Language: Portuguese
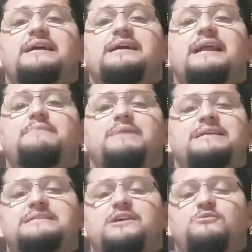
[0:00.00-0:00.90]

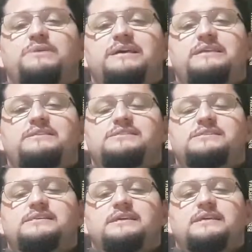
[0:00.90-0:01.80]

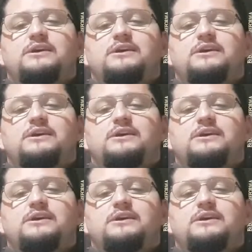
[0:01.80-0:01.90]
gramaticalmente